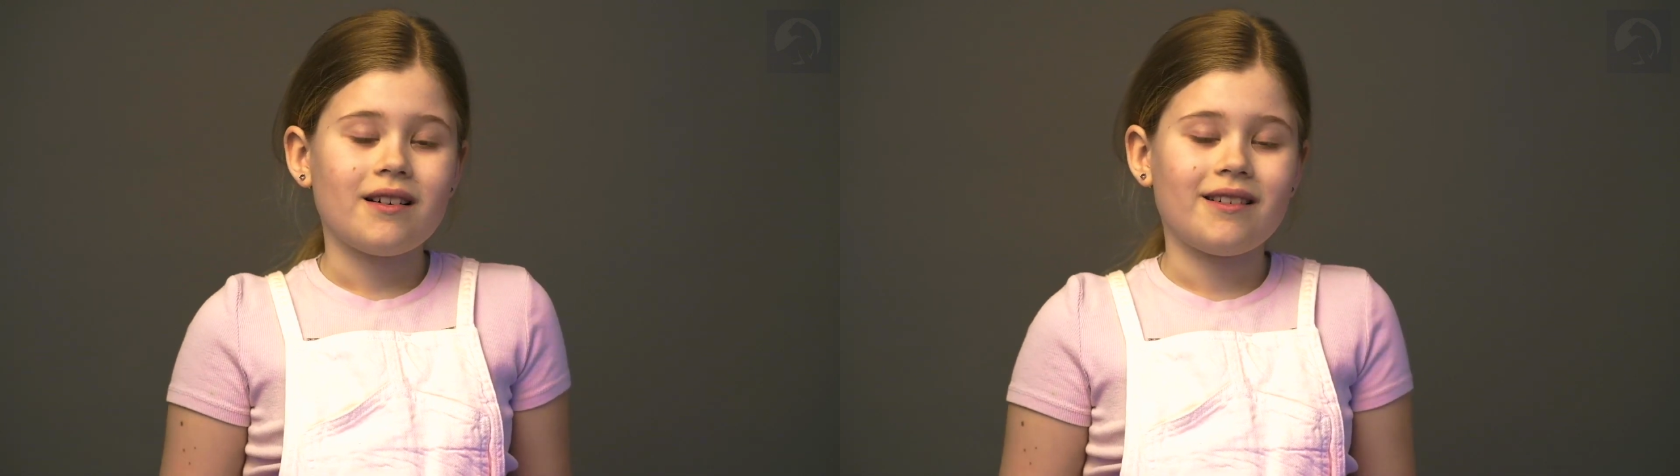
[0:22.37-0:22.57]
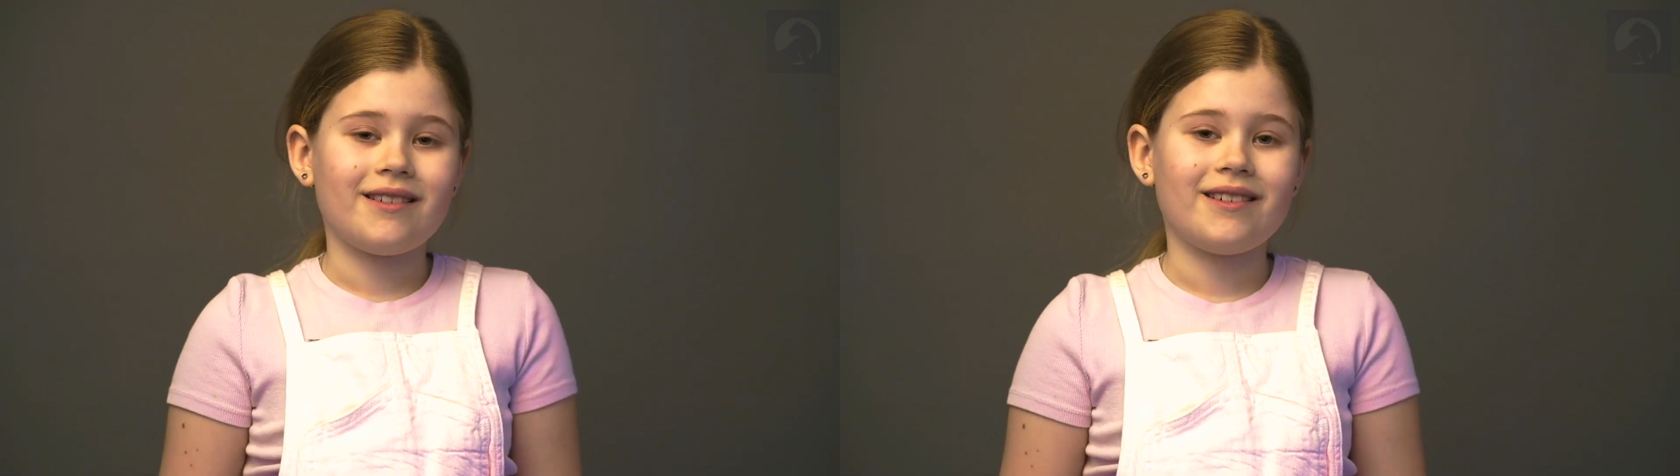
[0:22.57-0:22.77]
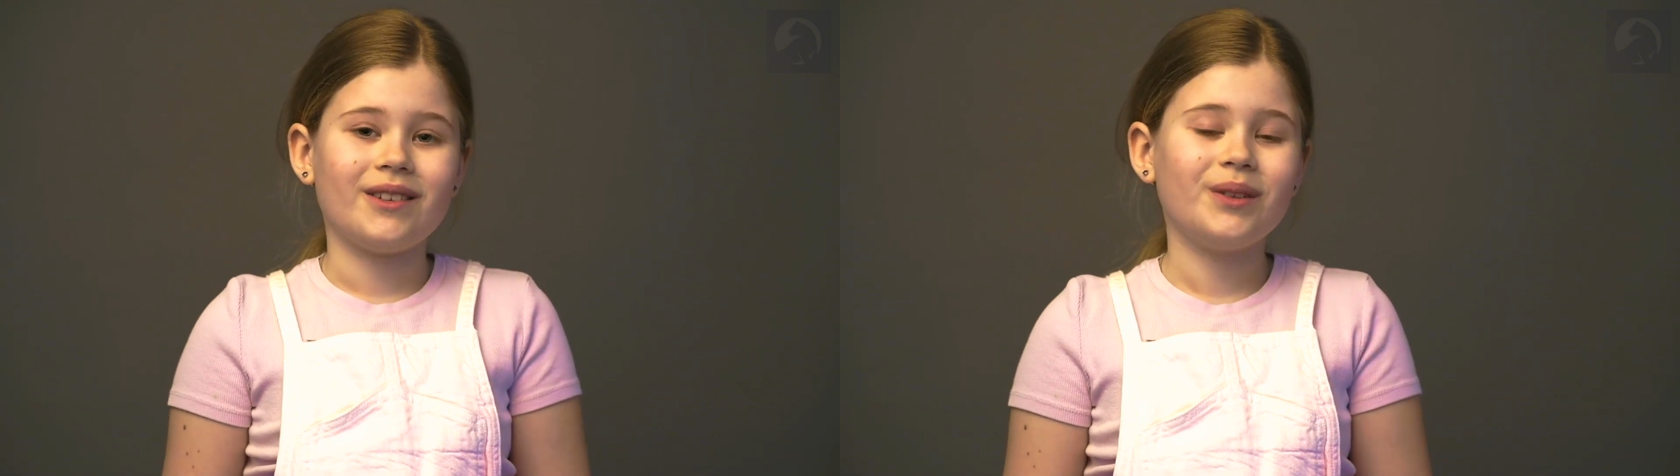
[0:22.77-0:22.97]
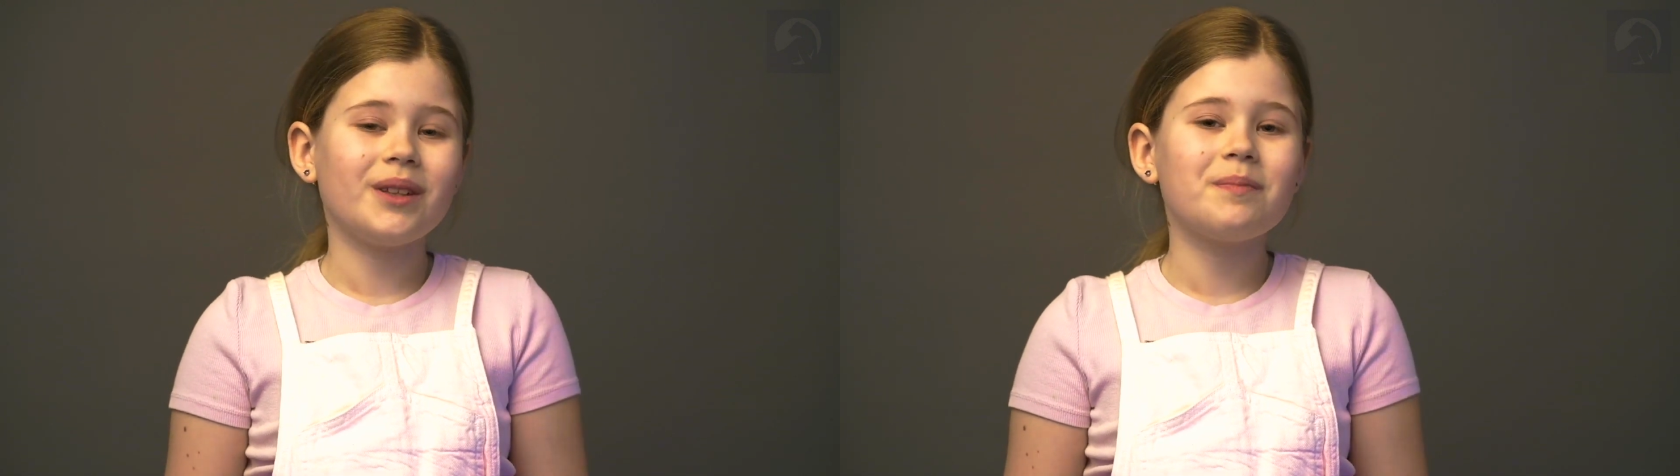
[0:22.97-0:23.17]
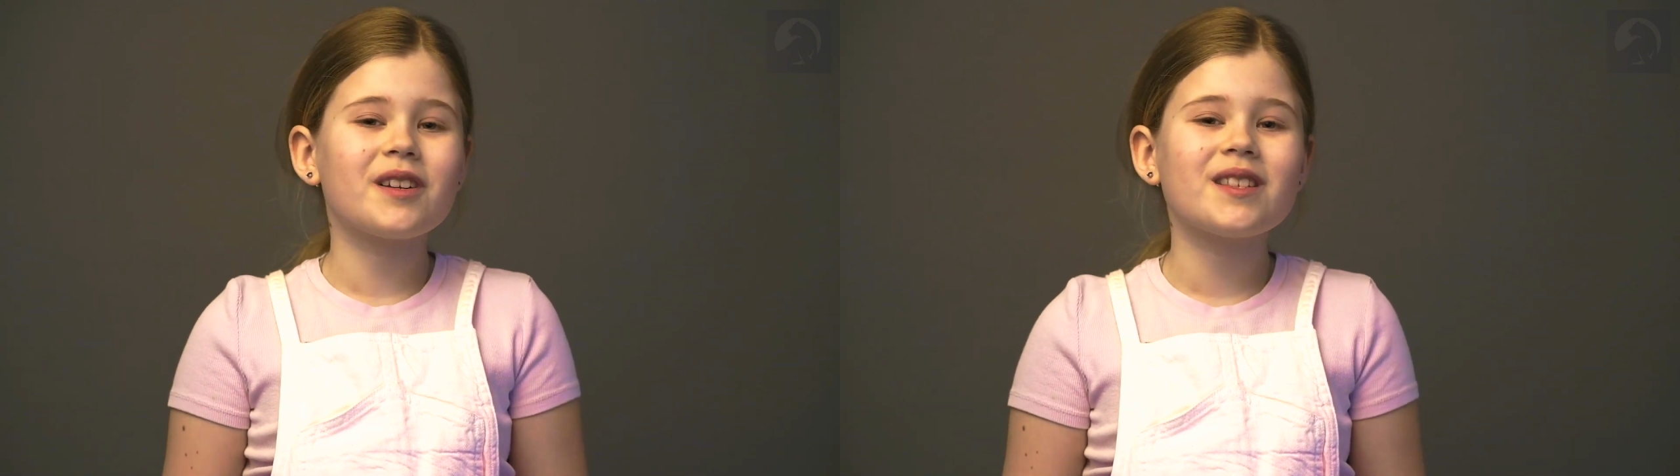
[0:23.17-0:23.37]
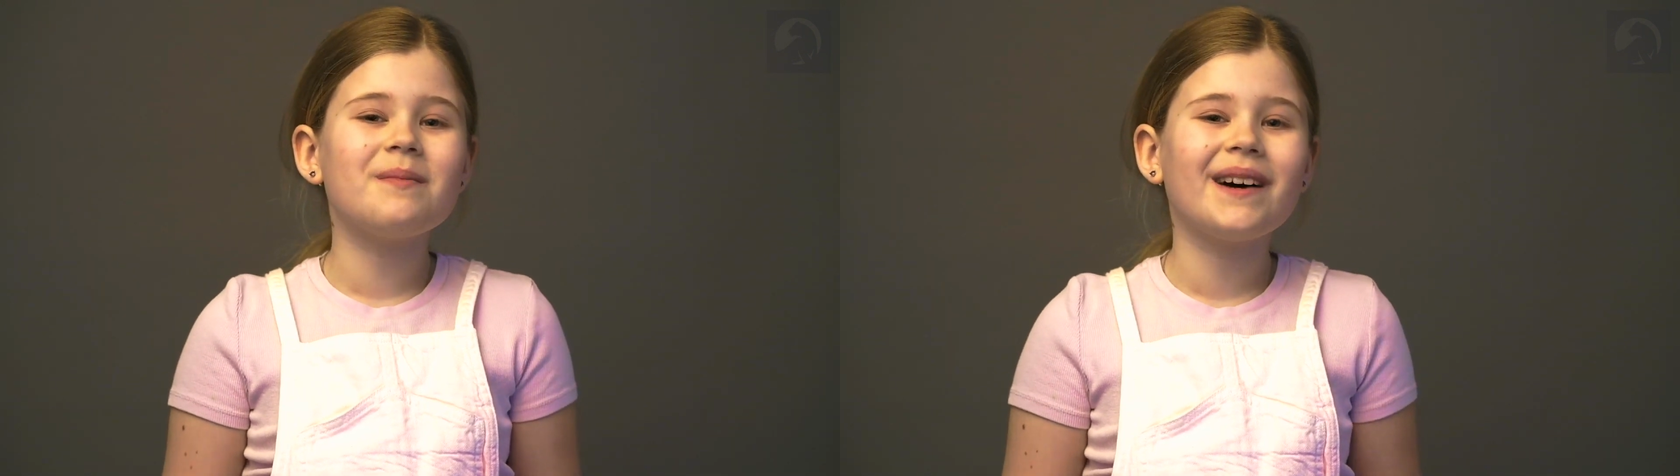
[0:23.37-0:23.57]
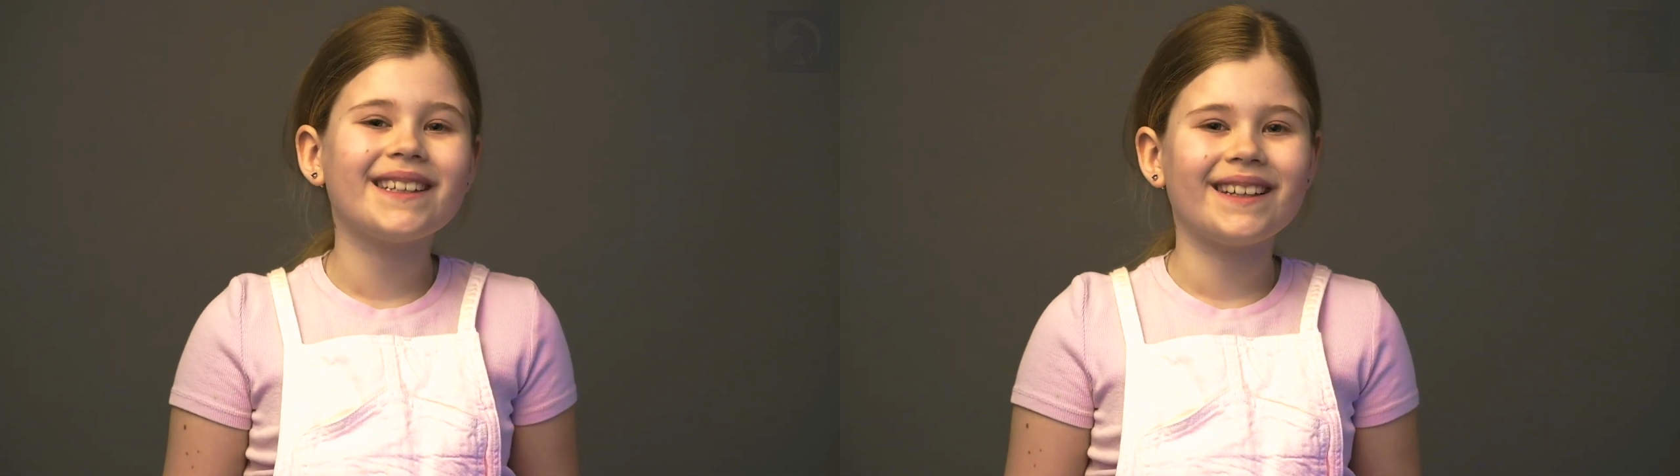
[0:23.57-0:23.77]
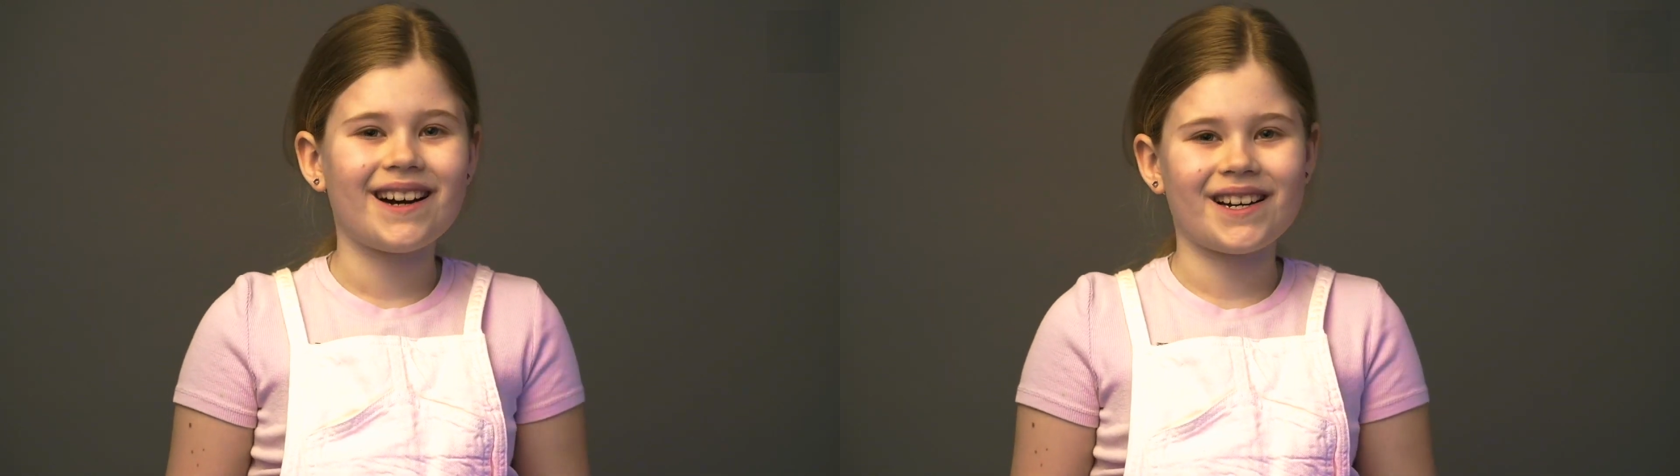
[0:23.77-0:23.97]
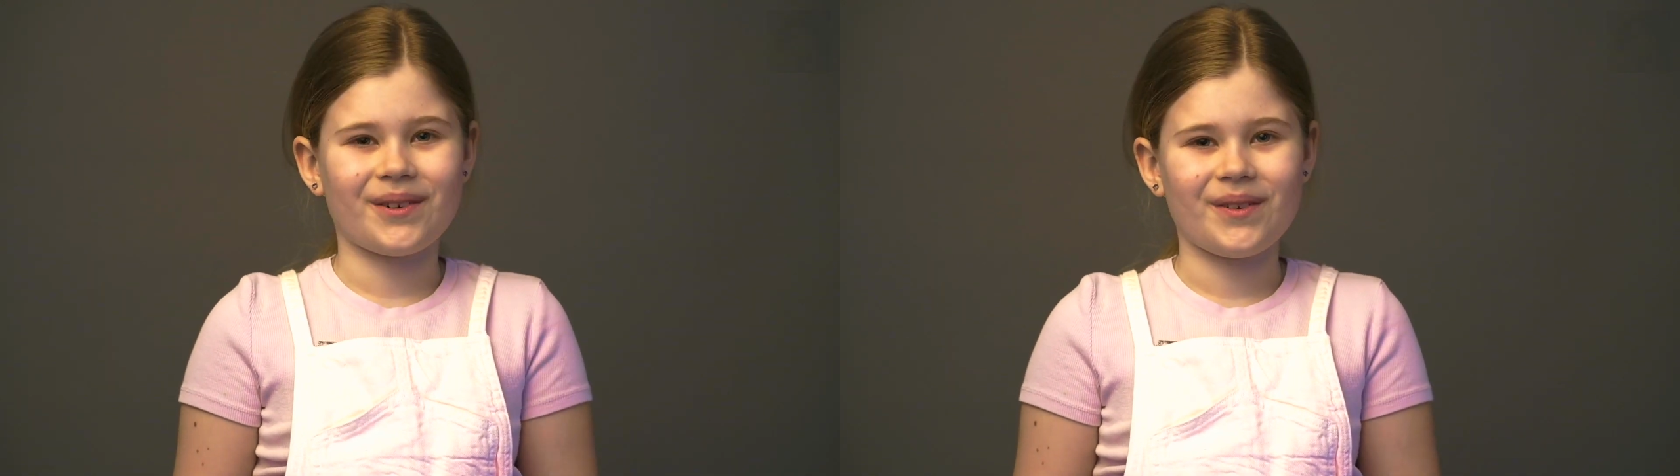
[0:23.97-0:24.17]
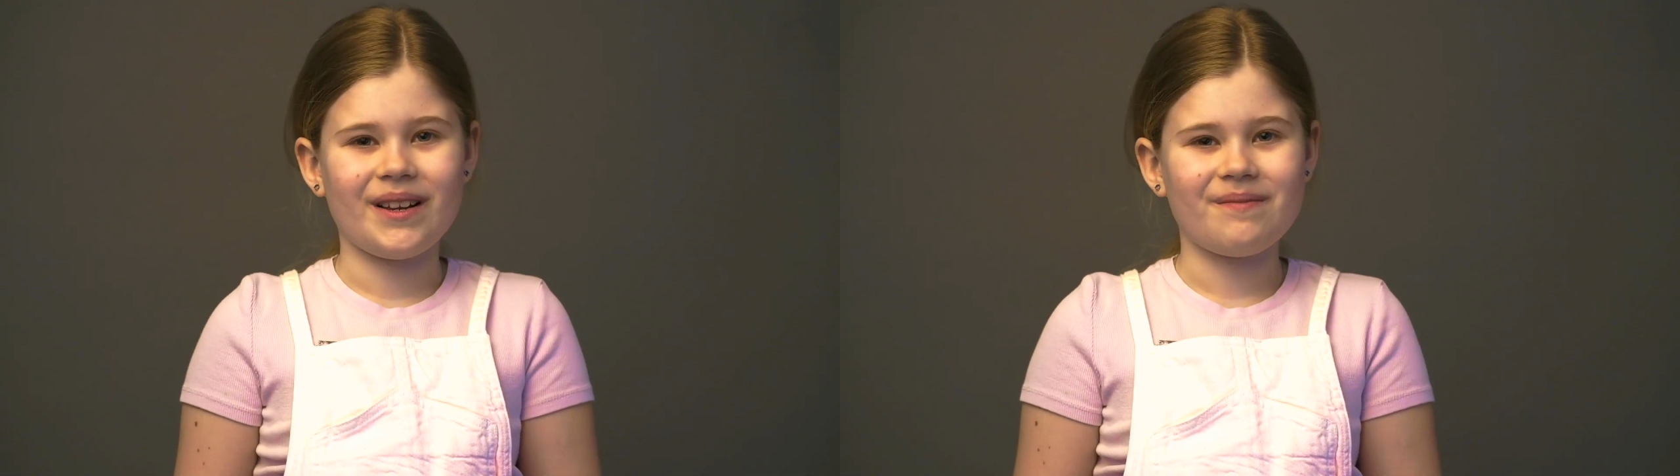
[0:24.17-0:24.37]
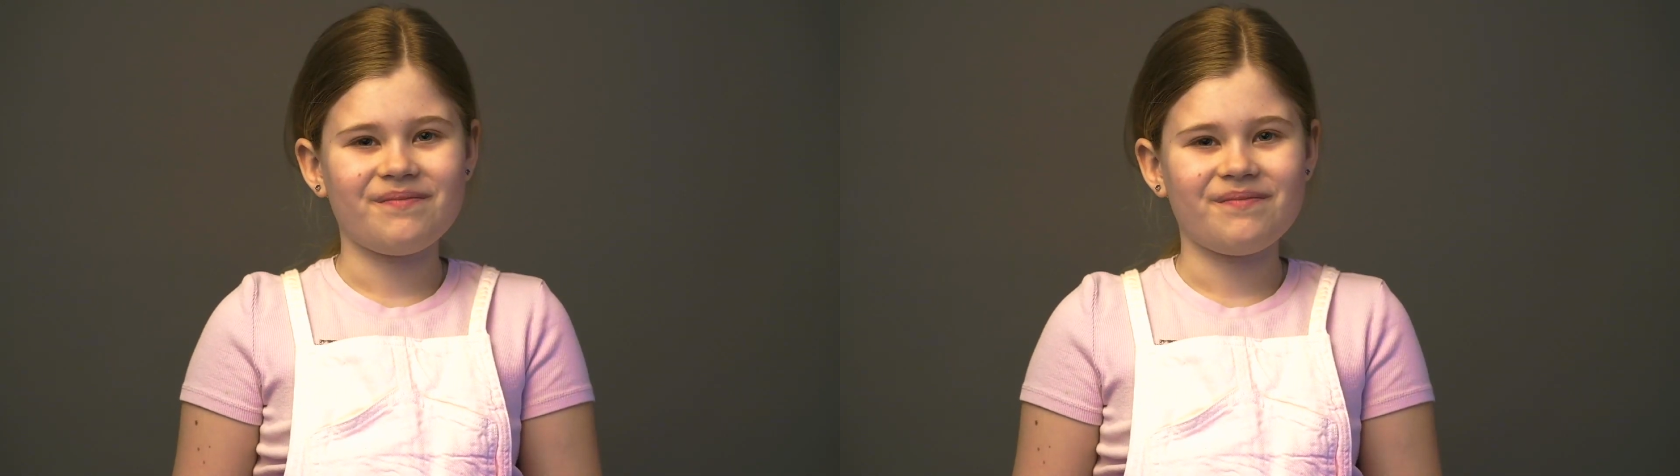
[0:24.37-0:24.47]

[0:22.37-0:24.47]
Э, ну, это просто моя роль.